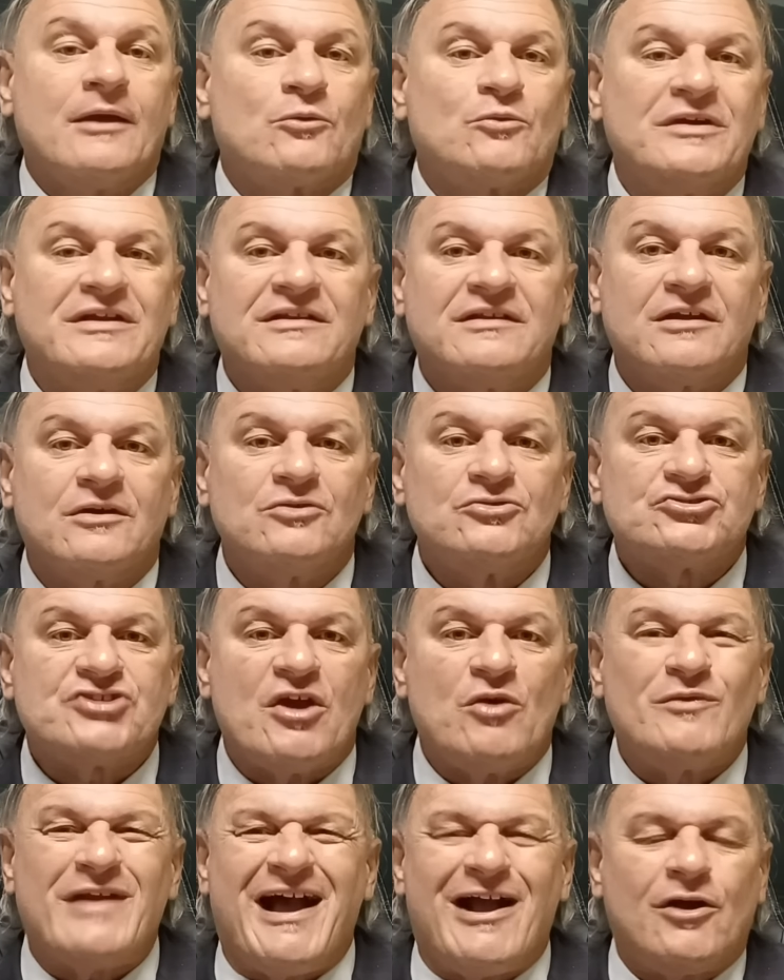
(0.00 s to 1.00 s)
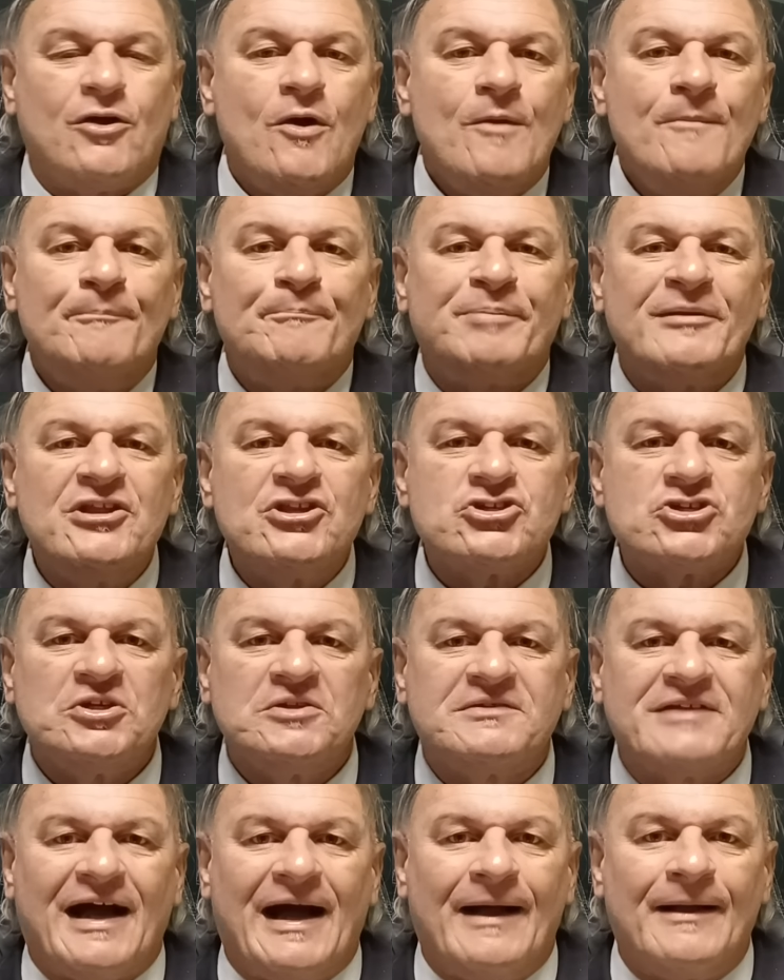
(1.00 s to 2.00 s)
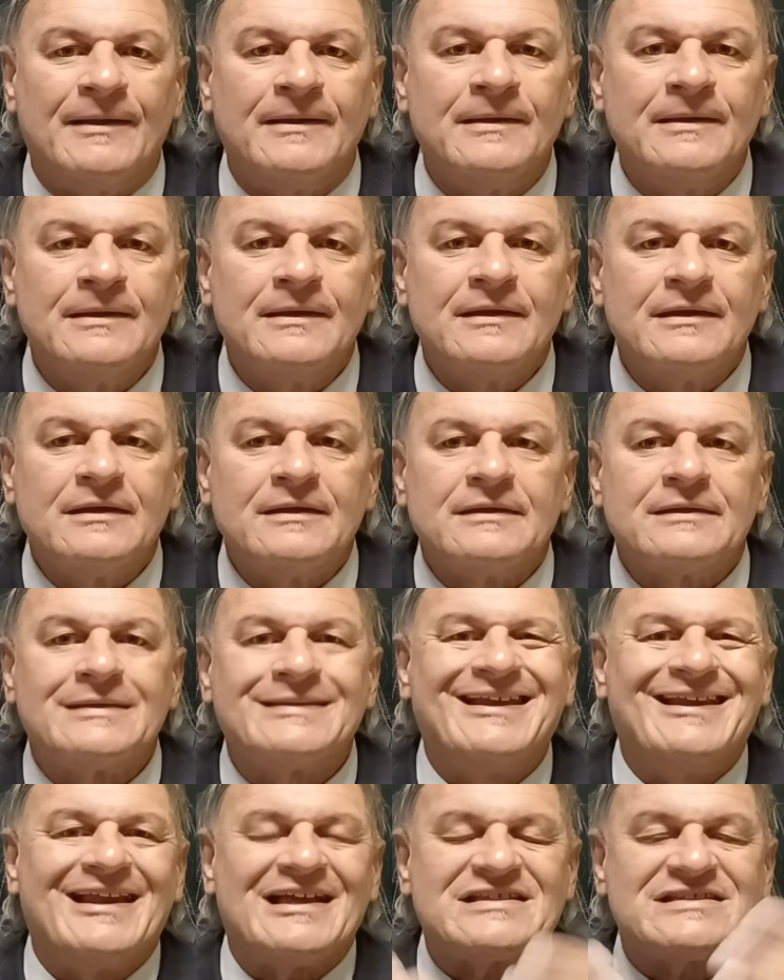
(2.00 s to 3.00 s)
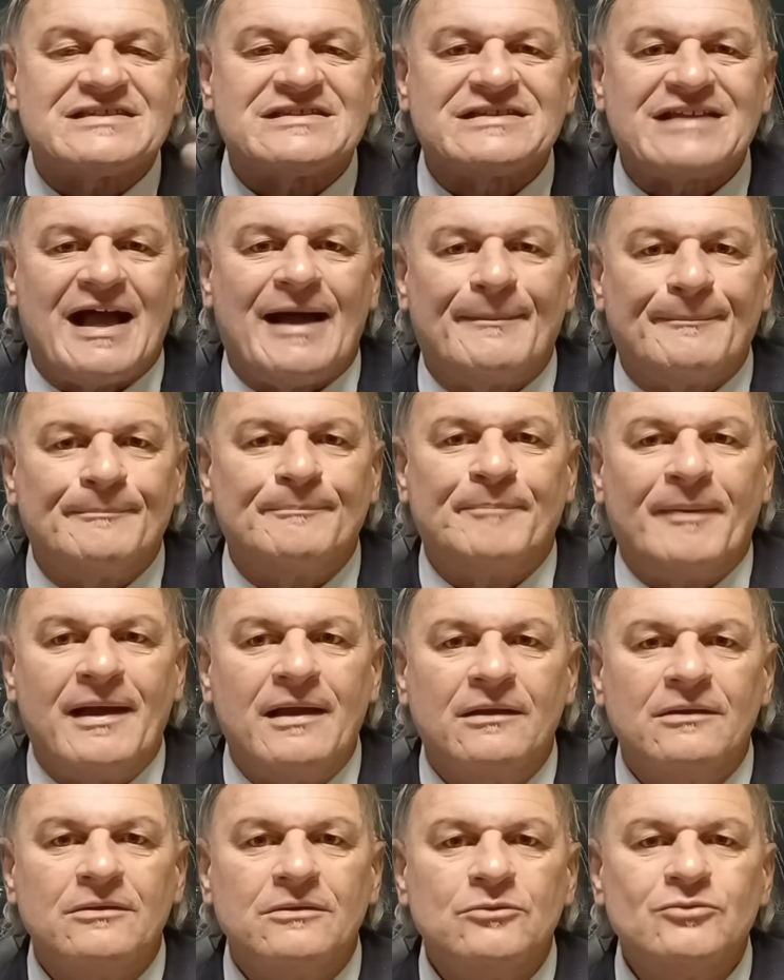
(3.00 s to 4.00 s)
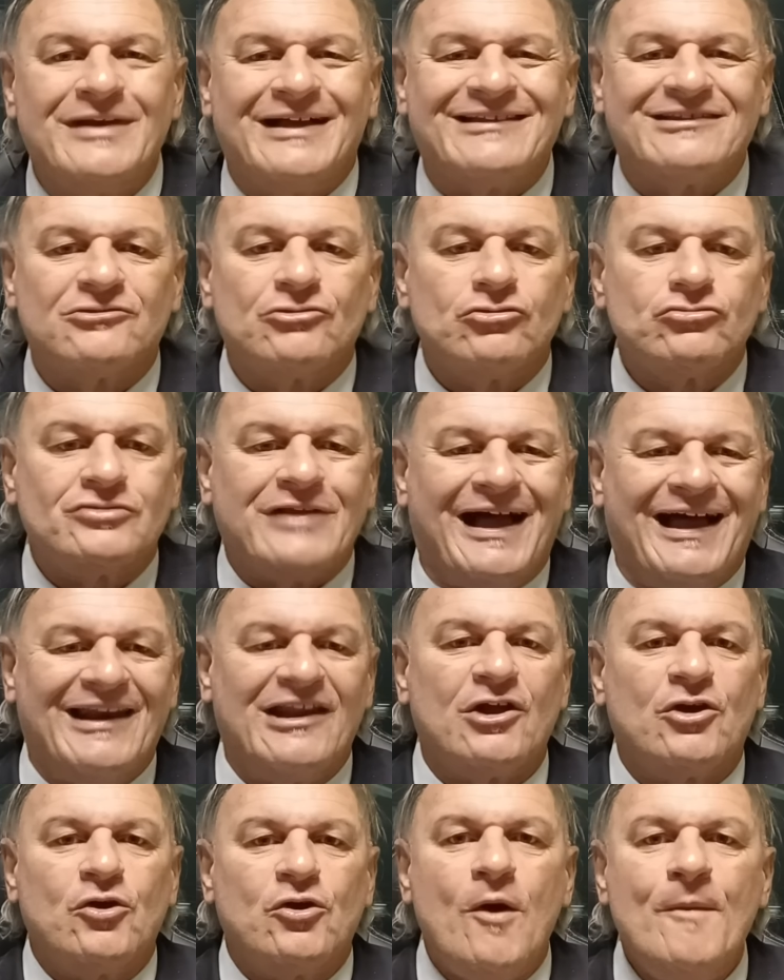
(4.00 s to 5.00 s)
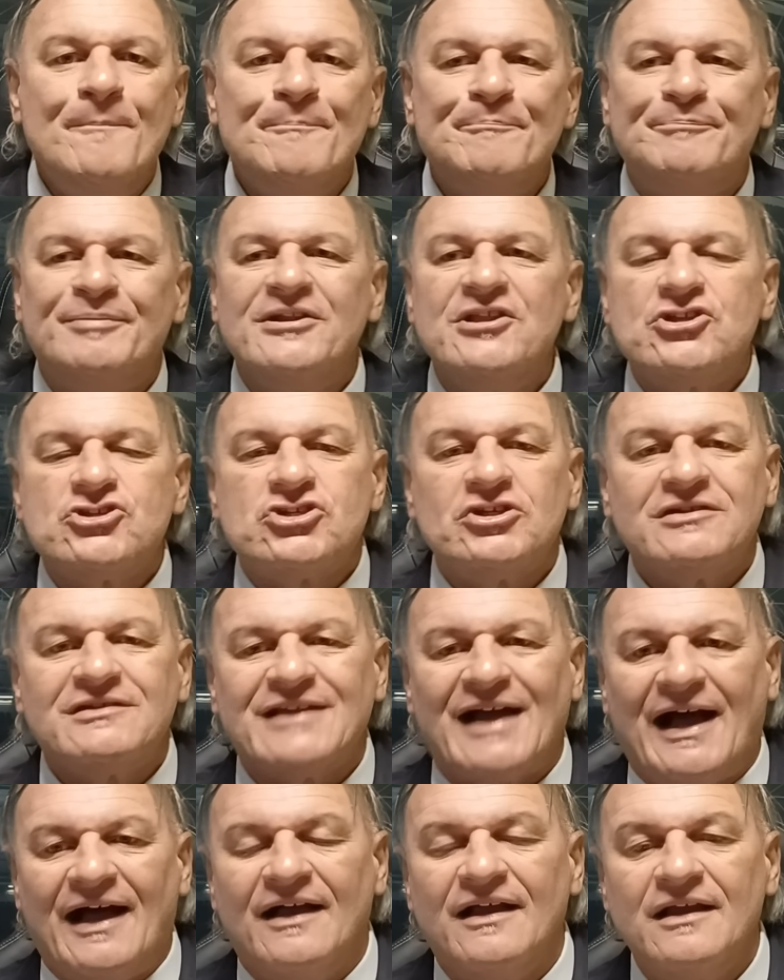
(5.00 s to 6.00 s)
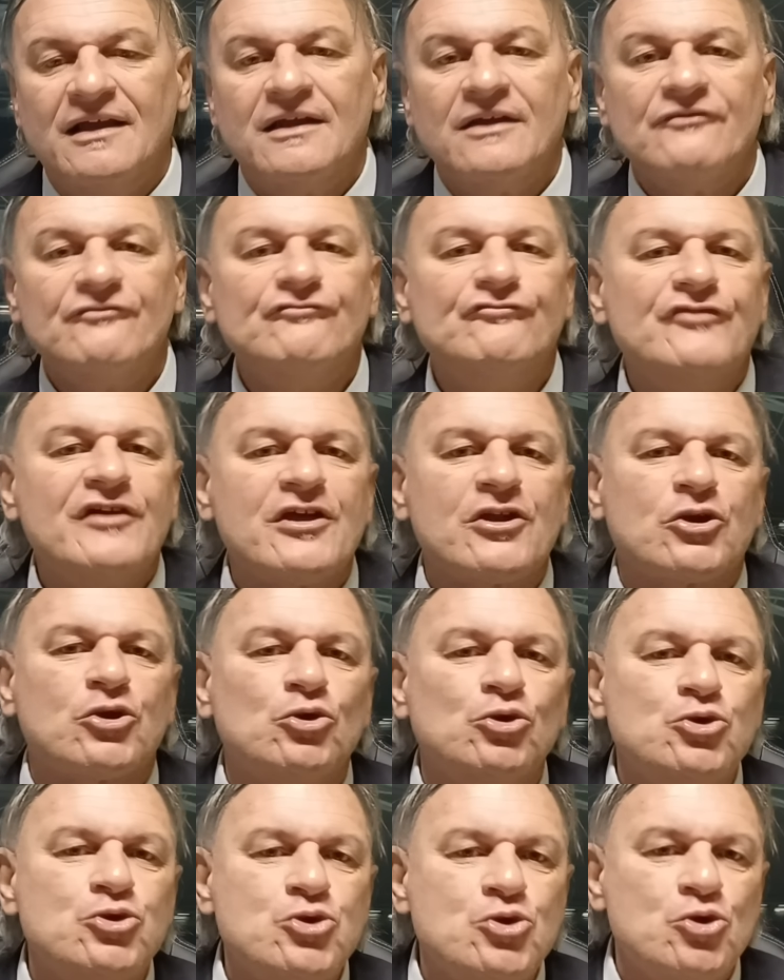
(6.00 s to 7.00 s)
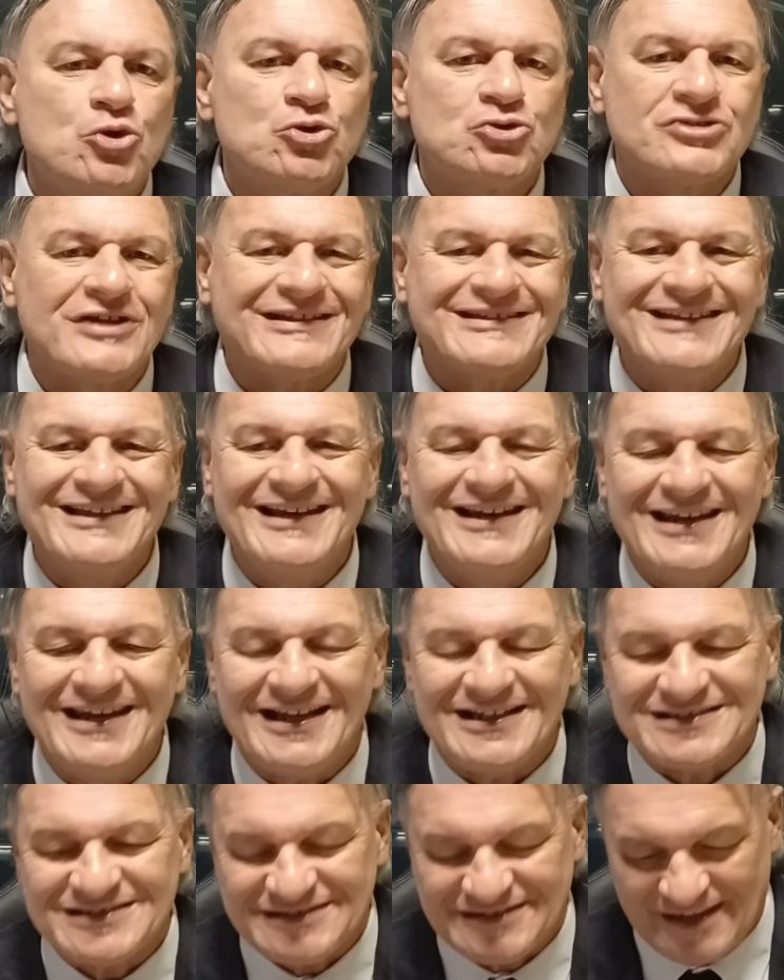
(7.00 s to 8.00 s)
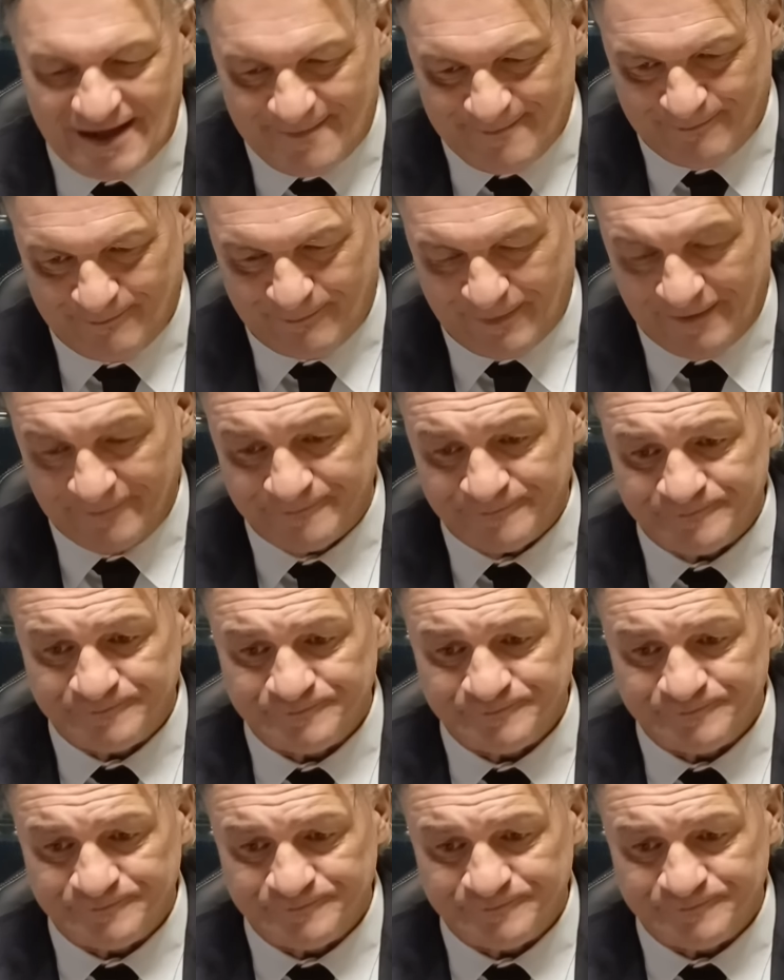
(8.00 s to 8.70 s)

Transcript: quindi c'è una complicità della stampa, una totale complicità vergognosa della stampa.